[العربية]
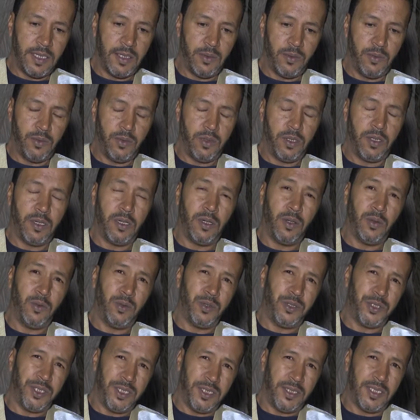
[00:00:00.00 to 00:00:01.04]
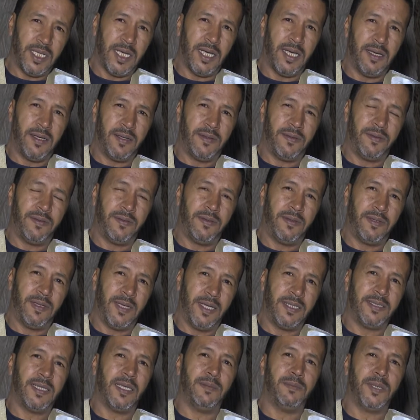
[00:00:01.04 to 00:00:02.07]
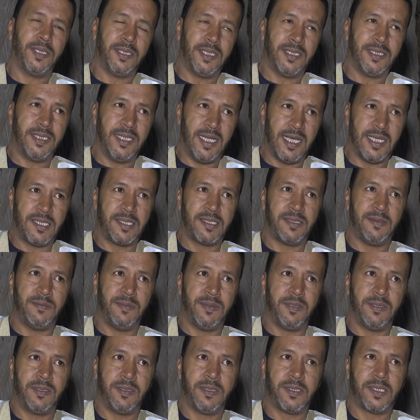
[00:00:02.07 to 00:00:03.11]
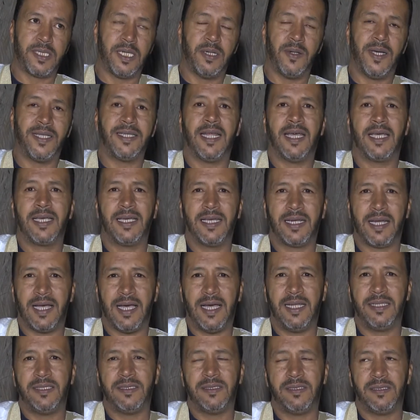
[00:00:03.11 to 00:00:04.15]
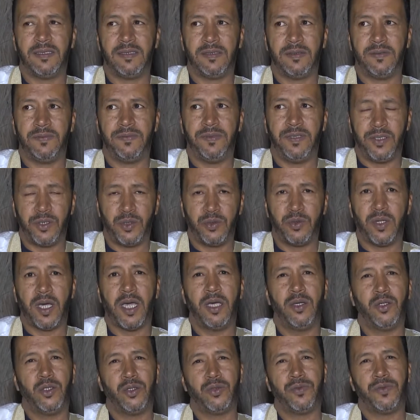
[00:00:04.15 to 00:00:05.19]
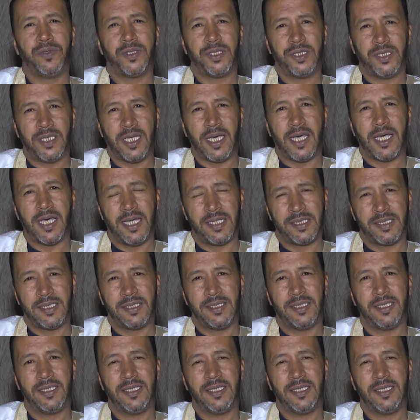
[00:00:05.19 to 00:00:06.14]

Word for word: والشتاء ايضا بدات الناس من السنوات الاخيره عاد فيه سواح يجوا في الشتاء خاصه